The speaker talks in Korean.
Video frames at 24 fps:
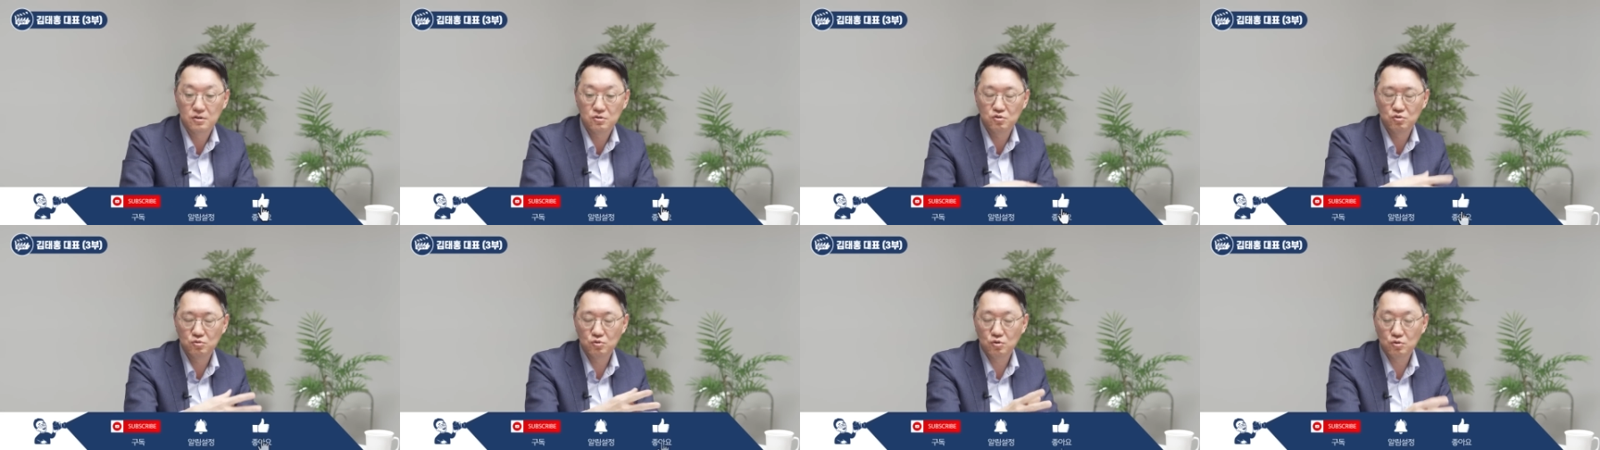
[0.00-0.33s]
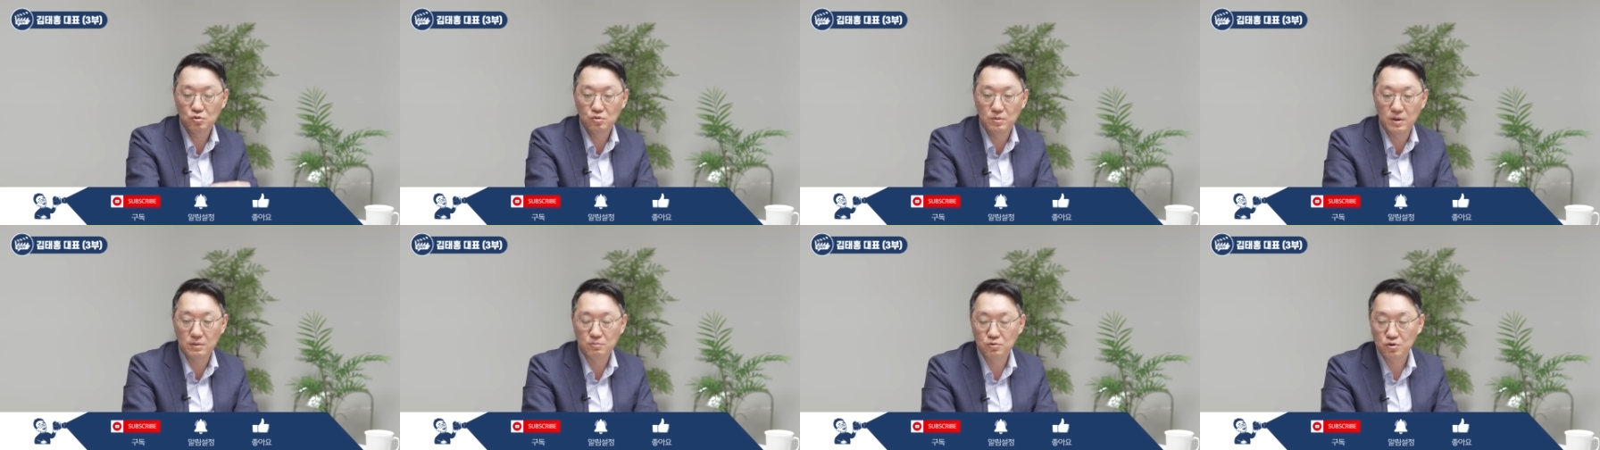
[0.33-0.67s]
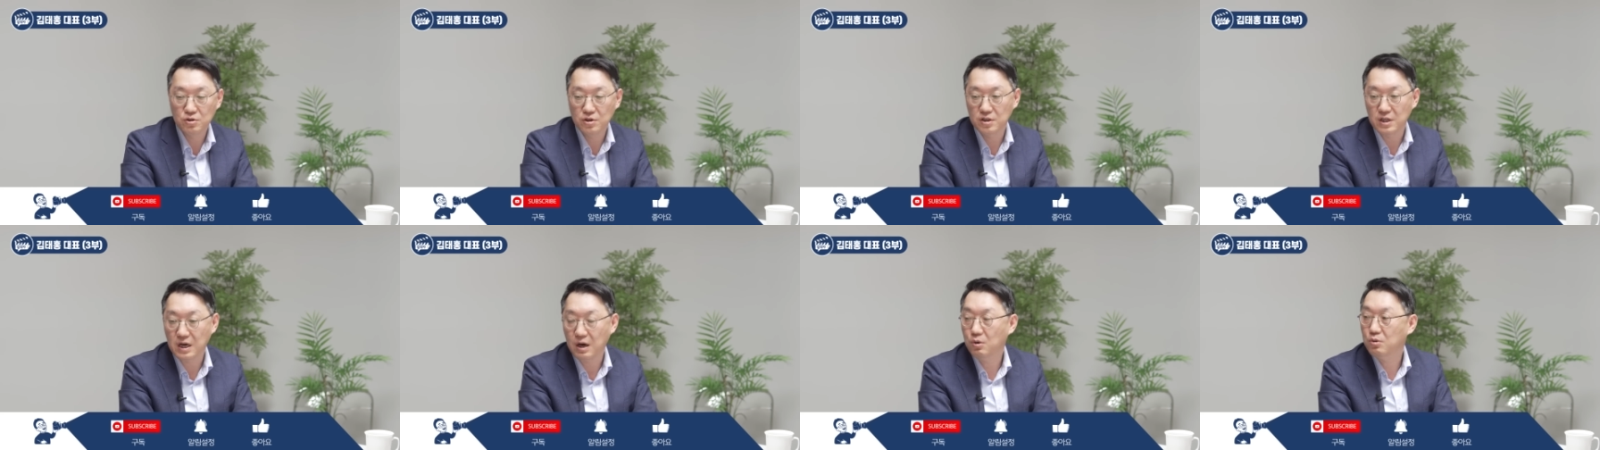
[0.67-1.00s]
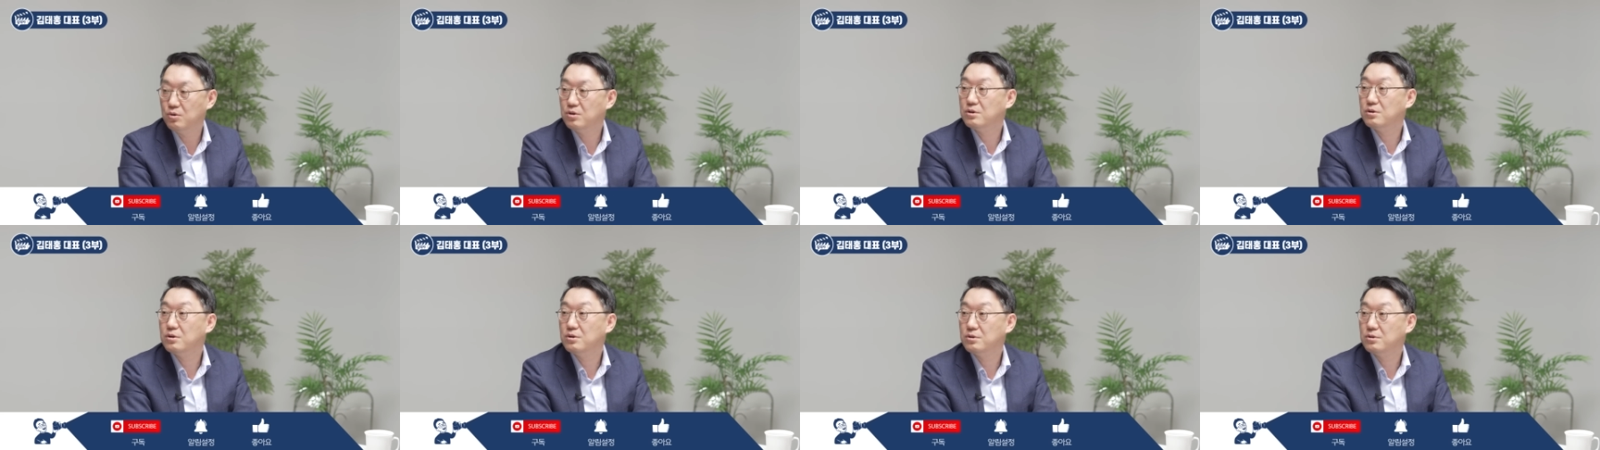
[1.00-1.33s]
중고로 매물이
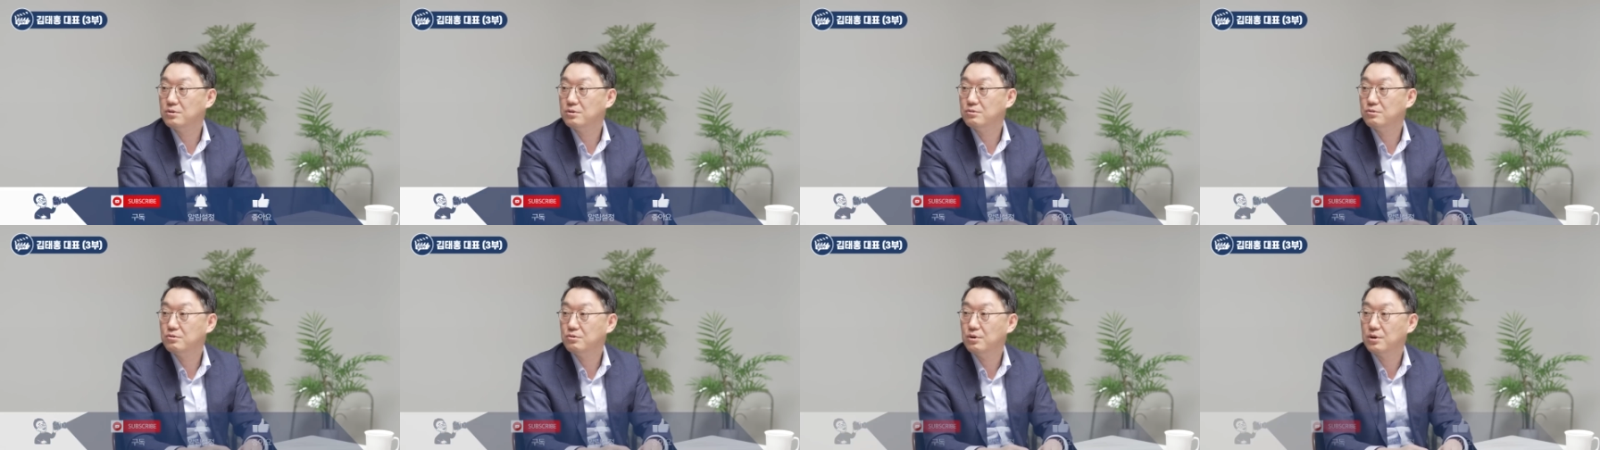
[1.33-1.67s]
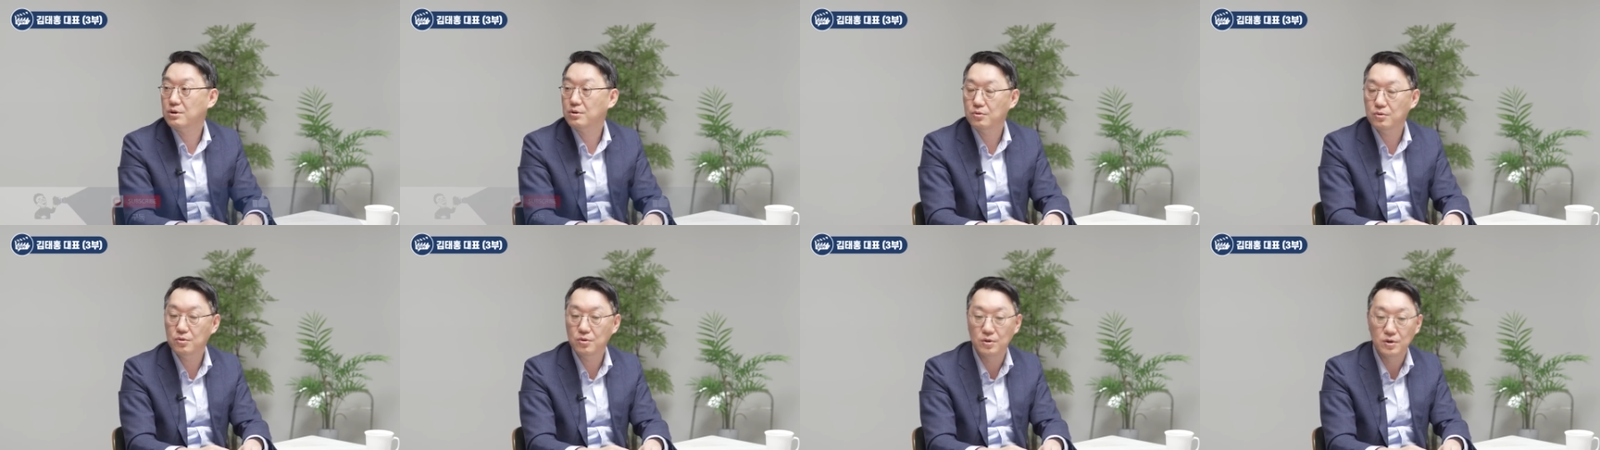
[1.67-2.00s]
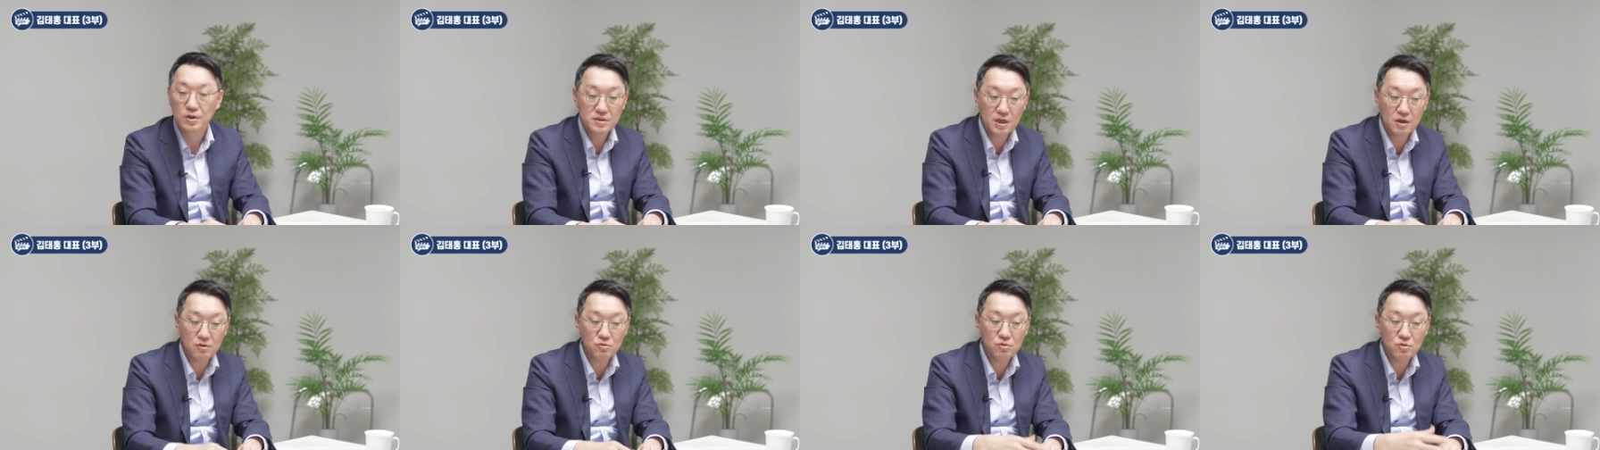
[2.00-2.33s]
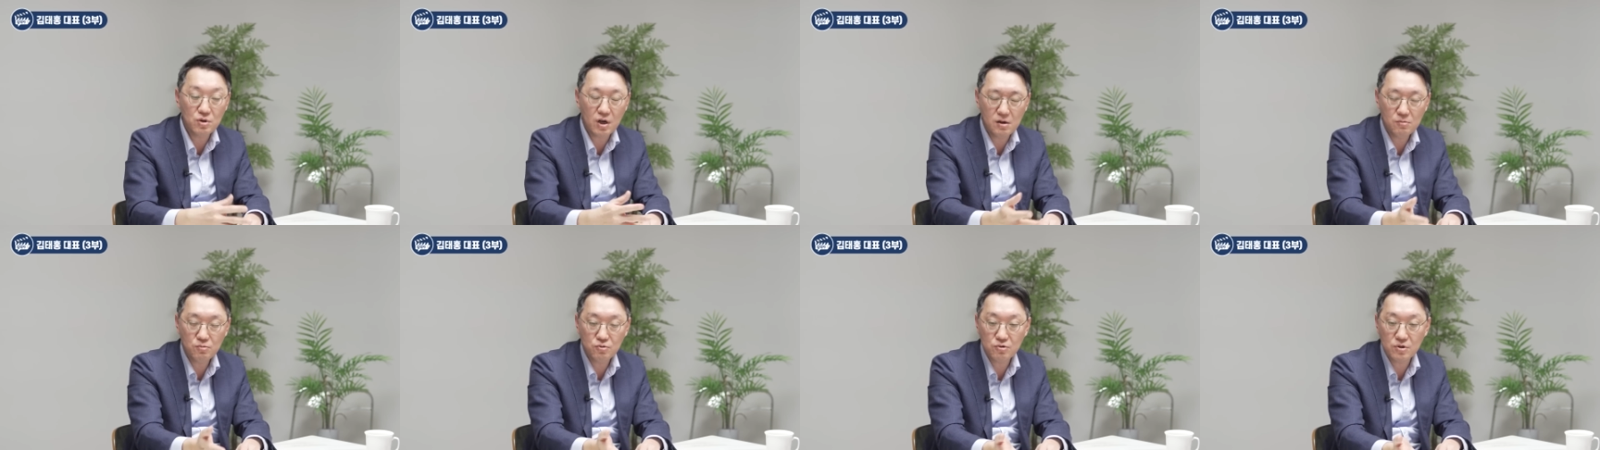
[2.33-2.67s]
나오는 것도 있고 새로
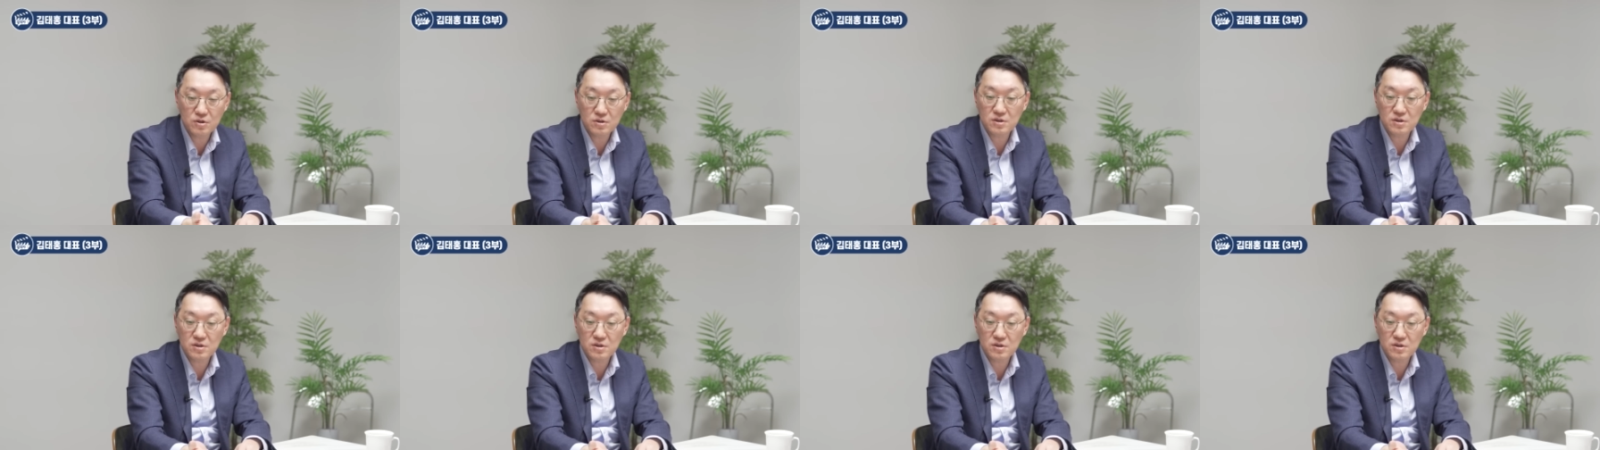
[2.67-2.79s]
할부로